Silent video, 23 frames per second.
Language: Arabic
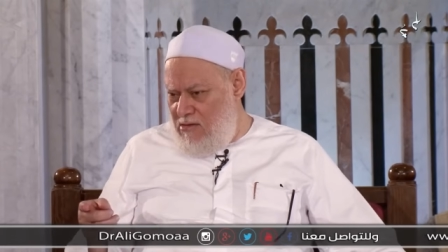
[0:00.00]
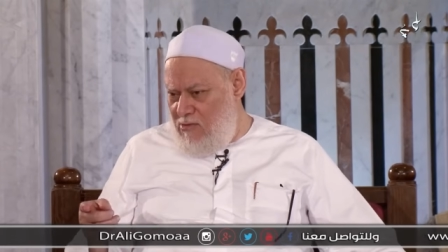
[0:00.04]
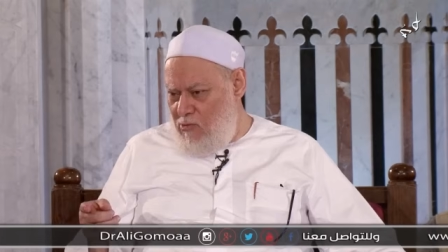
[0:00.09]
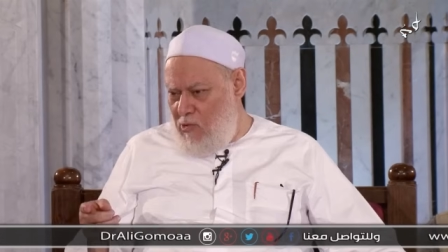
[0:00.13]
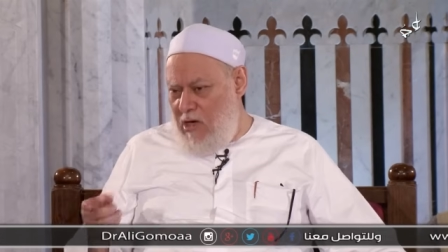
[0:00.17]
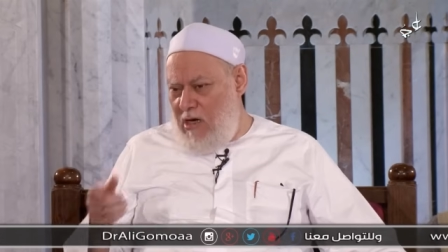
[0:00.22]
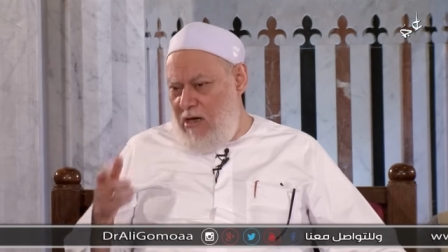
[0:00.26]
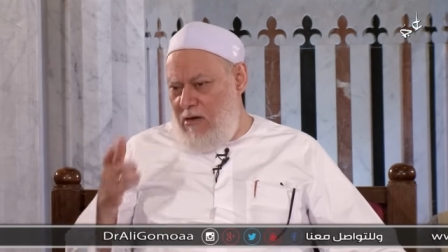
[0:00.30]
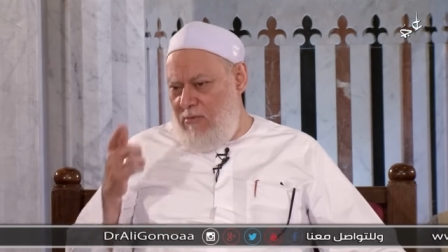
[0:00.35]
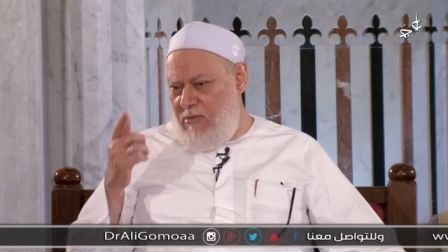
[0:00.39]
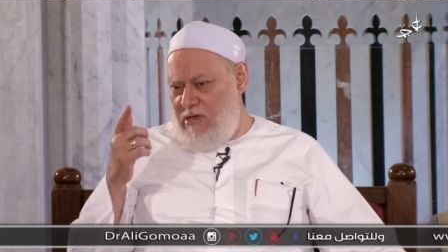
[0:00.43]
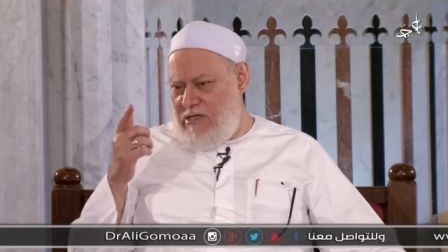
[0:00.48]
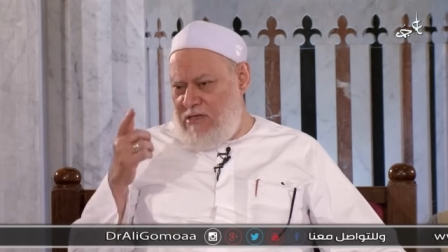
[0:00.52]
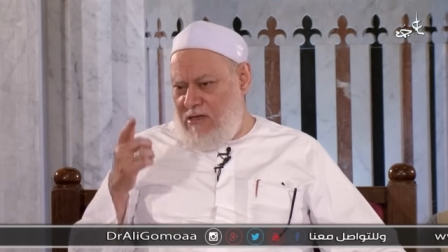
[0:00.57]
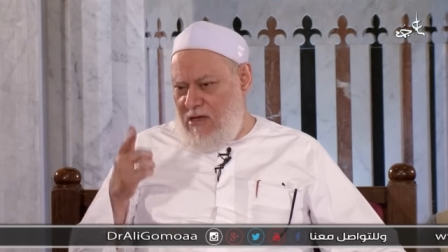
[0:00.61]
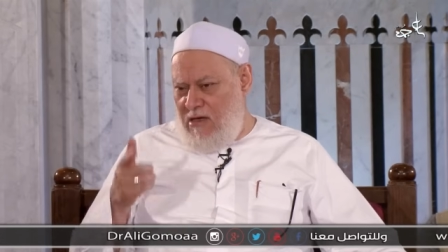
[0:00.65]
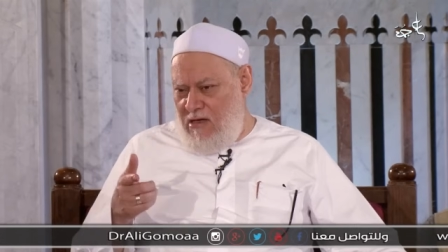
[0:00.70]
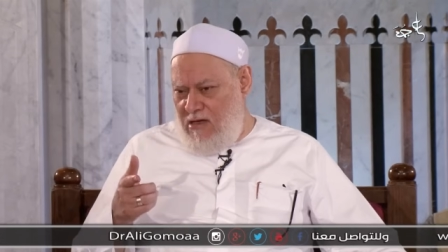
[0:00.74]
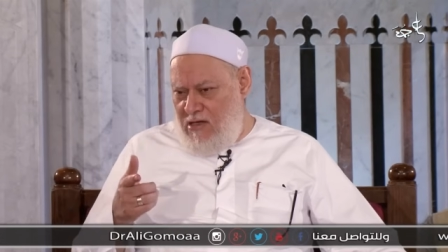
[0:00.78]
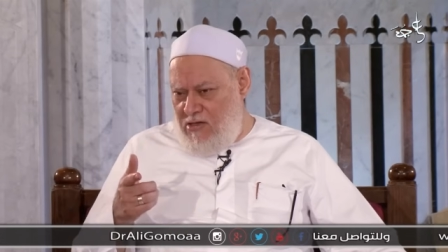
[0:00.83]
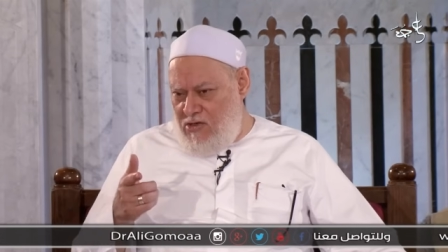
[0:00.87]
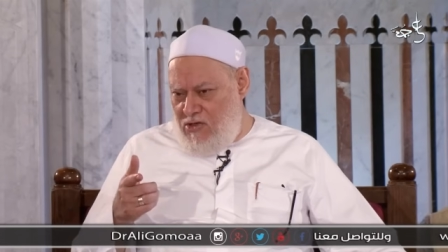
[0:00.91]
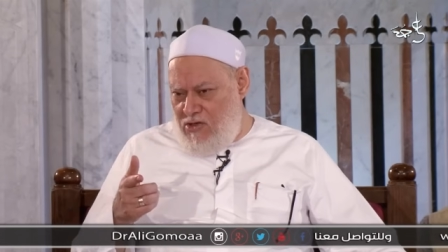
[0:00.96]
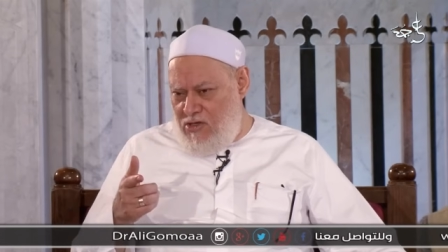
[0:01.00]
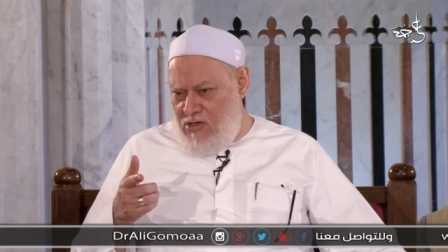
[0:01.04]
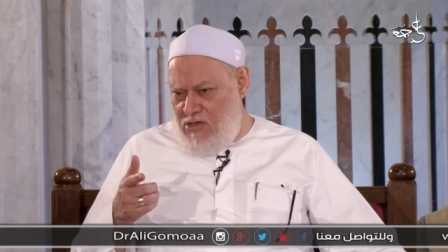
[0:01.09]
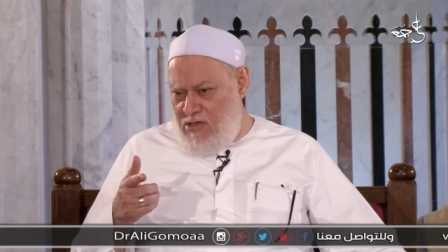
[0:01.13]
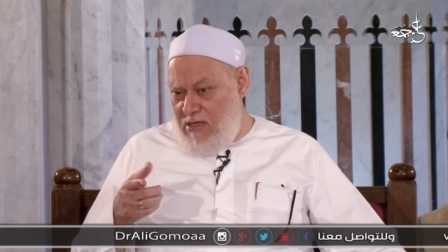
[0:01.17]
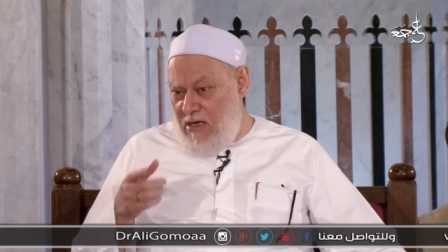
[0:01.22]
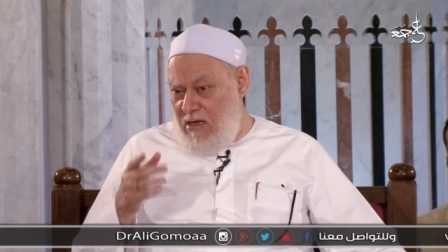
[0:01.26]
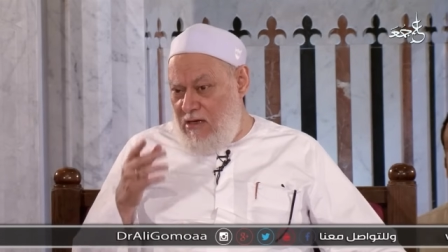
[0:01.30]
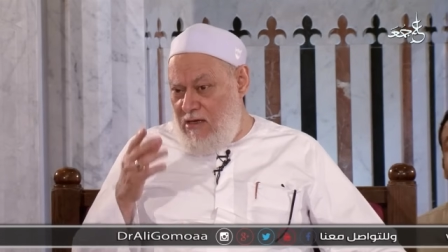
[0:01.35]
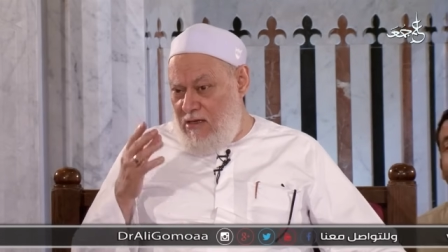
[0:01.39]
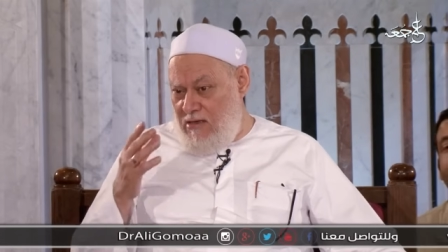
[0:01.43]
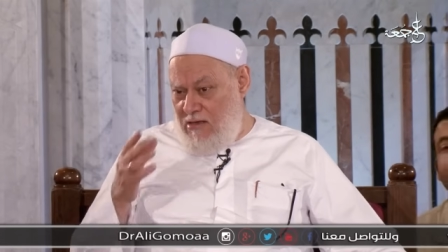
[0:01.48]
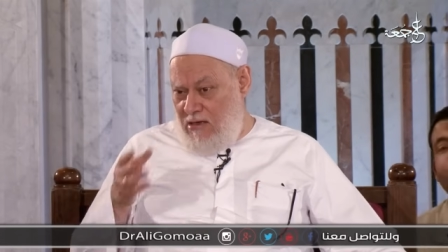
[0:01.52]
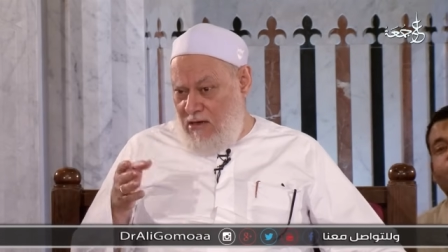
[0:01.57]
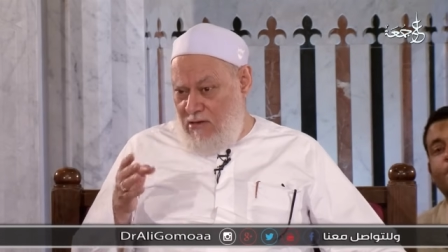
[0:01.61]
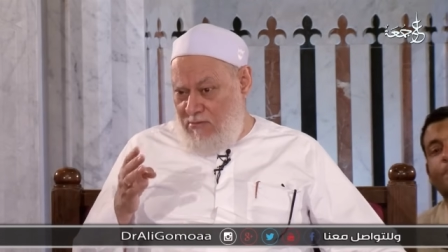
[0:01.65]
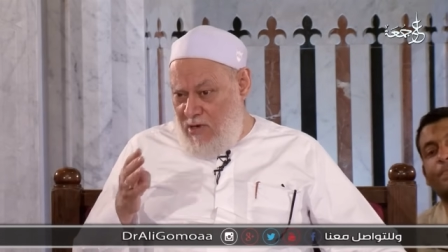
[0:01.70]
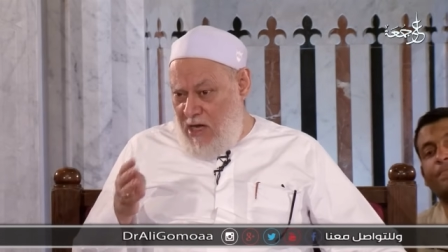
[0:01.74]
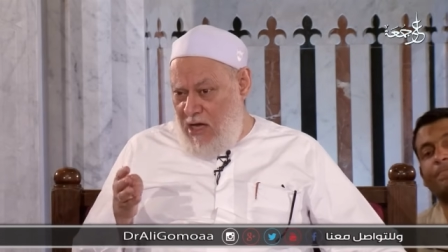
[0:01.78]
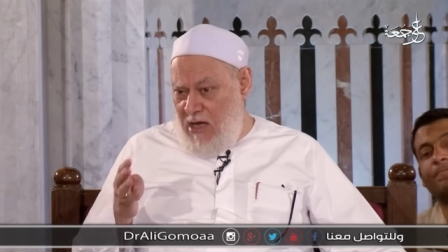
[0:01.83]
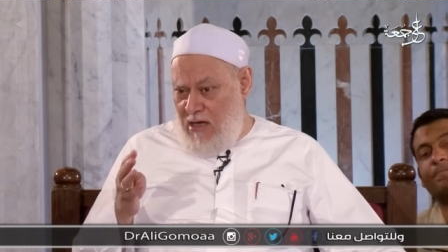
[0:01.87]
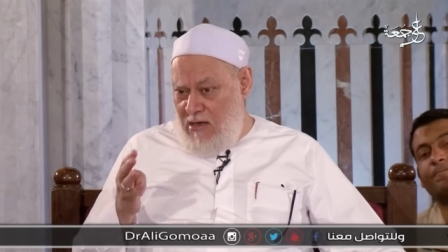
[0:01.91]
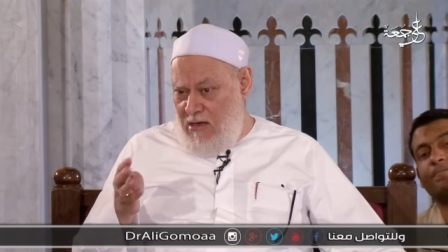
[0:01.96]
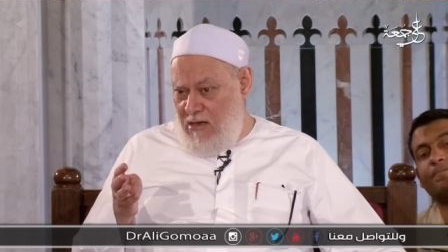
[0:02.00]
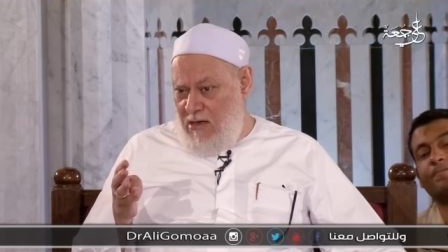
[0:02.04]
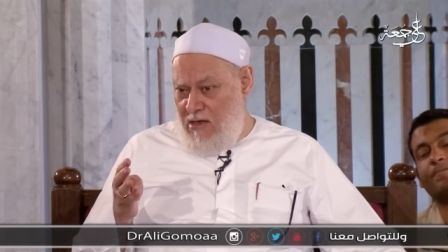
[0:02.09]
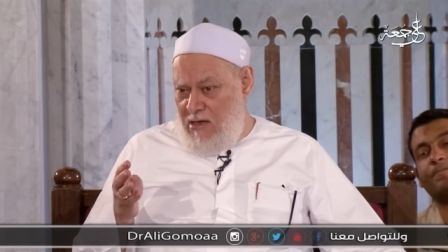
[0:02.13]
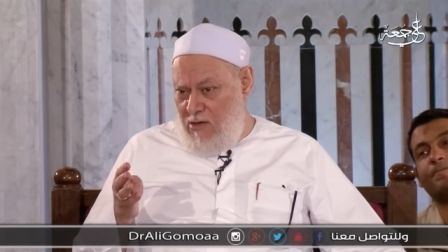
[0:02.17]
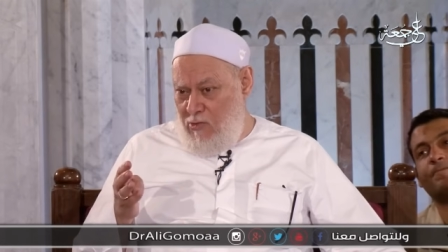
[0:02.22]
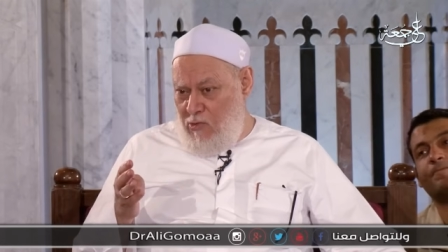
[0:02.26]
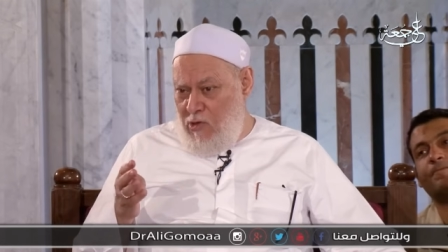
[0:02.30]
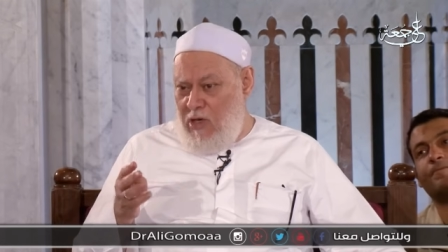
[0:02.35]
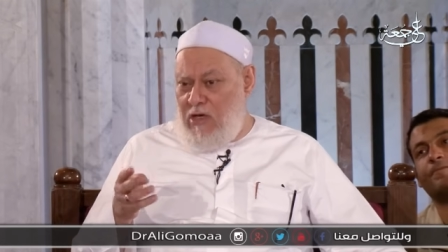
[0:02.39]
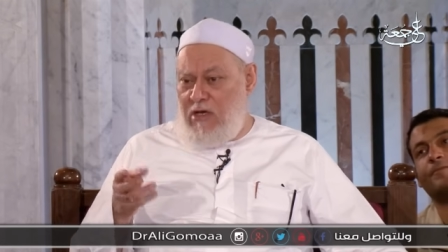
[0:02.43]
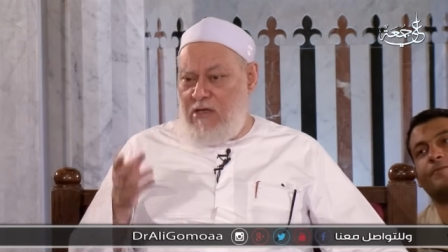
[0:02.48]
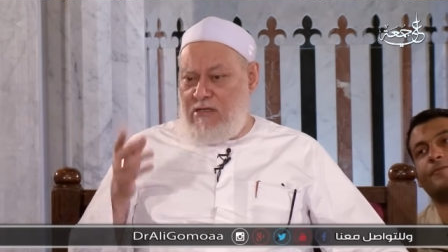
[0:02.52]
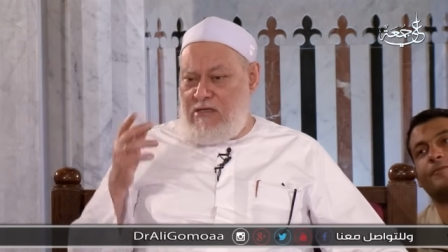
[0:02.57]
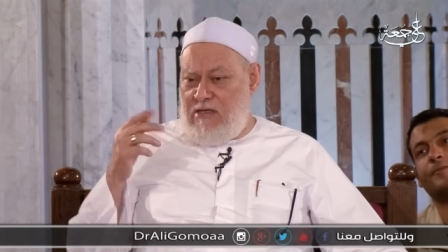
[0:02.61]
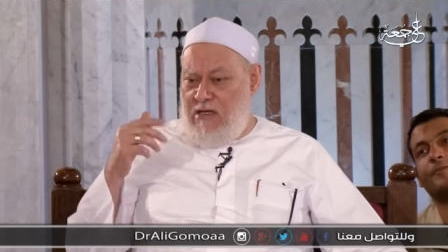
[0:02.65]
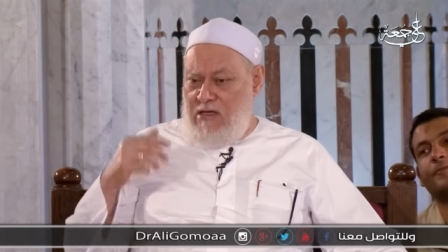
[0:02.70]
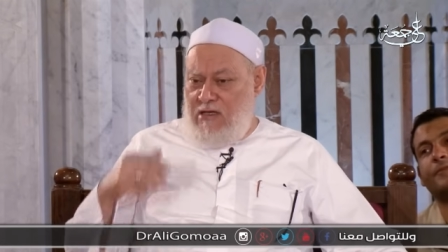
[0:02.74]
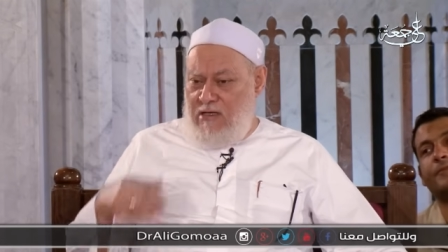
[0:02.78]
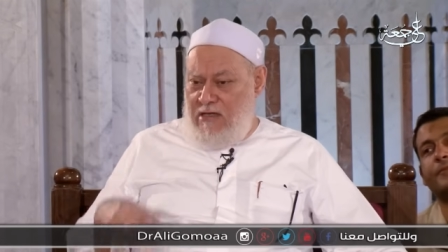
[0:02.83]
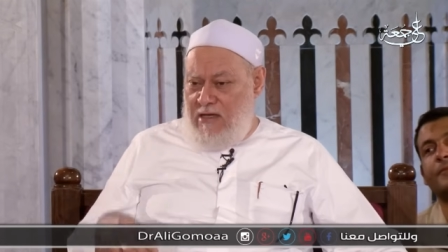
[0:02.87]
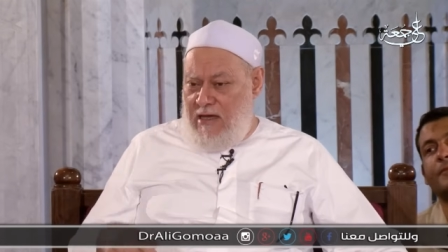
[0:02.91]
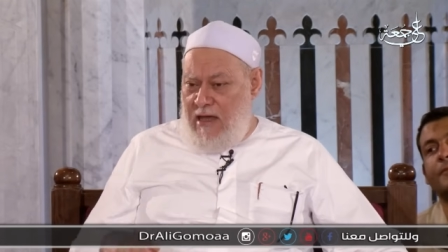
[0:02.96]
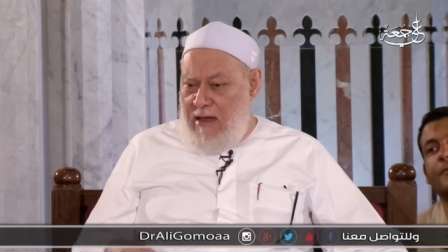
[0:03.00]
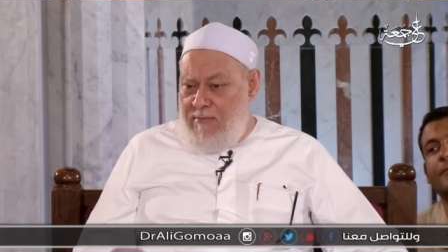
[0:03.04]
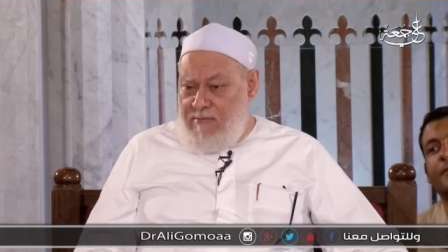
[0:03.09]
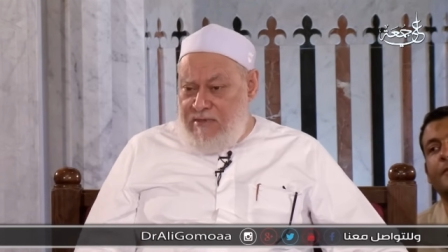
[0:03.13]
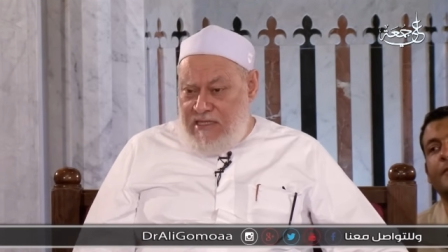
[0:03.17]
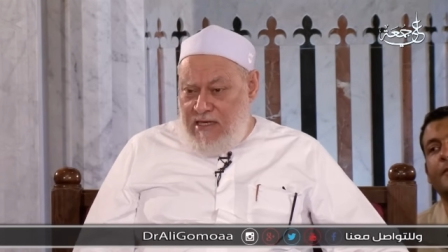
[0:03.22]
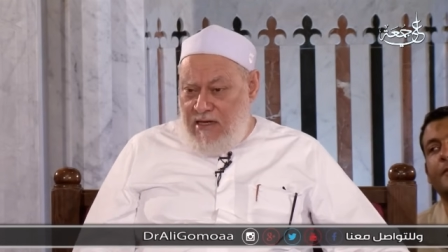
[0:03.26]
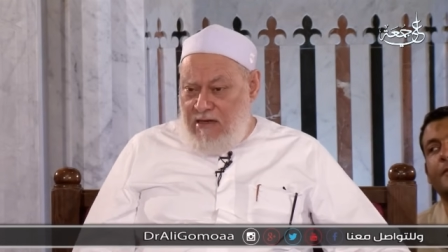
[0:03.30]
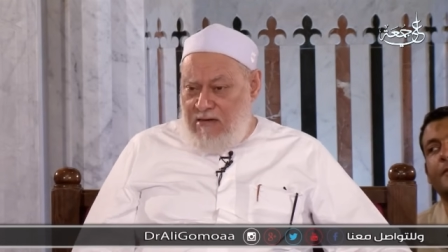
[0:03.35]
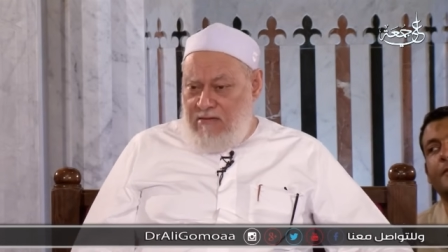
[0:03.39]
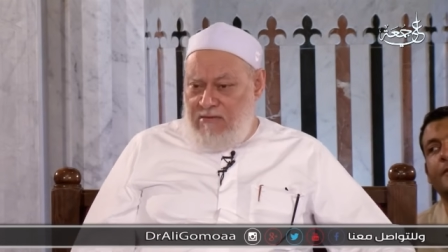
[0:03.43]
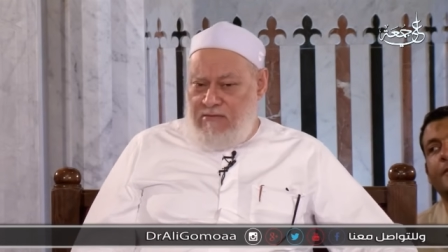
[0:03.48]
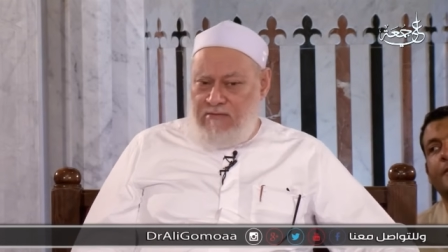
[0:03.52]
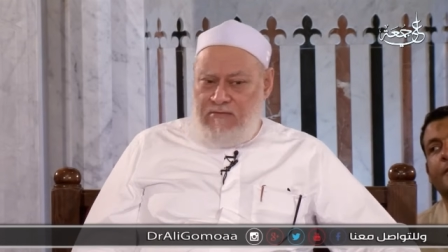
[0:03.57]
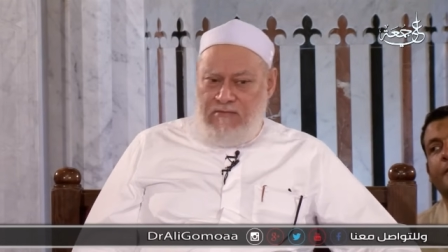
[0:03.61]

ولا ما صليتش صليت أربعة ولا صليت خمسة